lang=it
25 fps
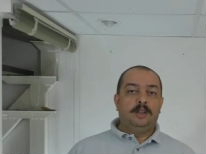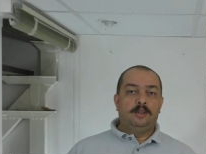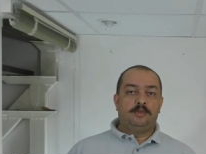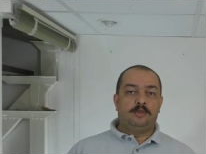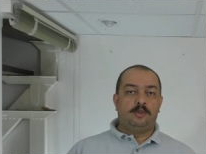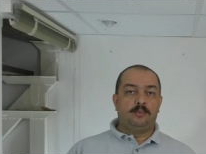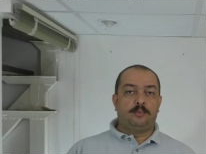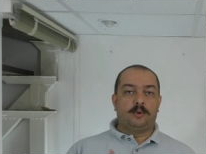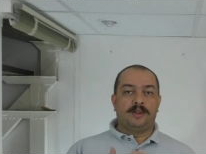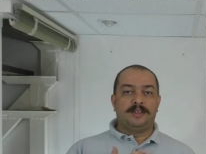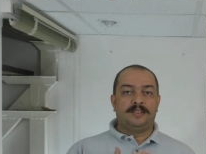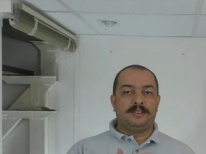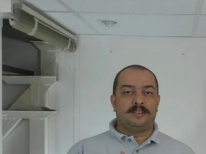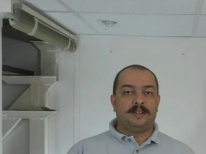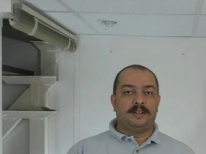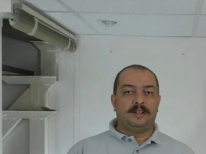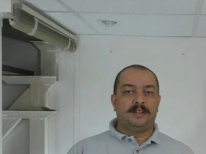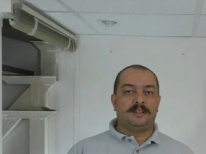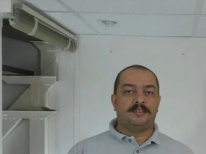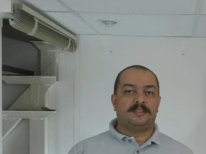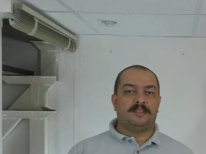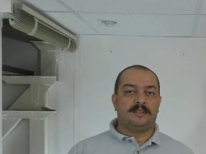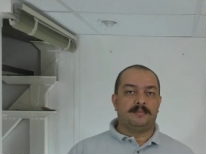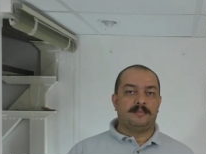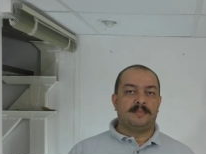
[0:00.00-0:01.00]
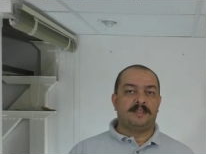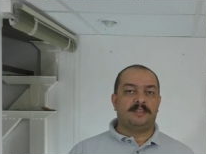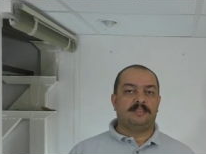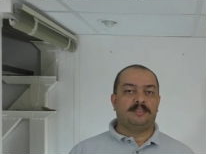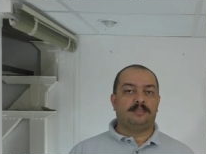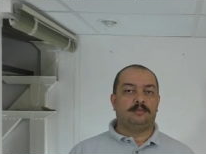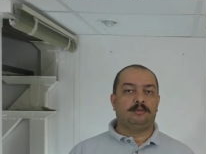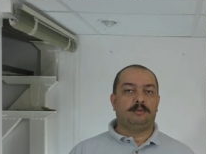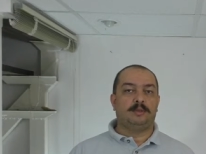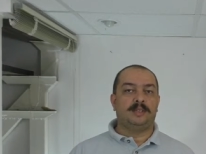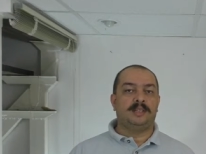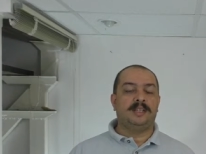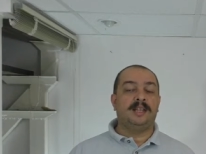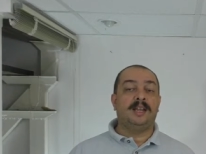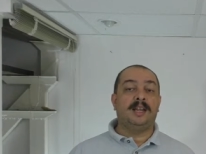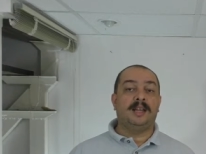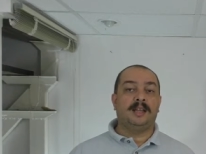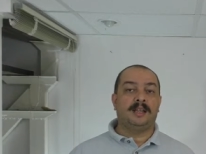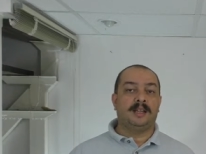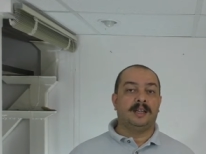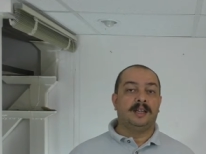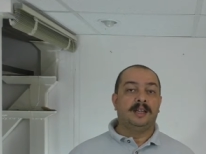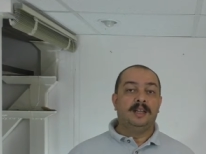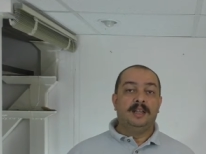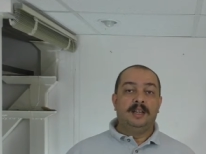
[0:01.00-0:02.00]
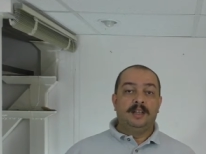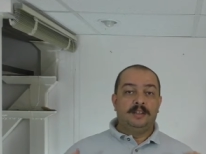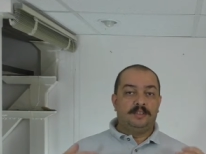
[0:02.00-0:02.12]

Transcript: ci può essere l'SMS solidale,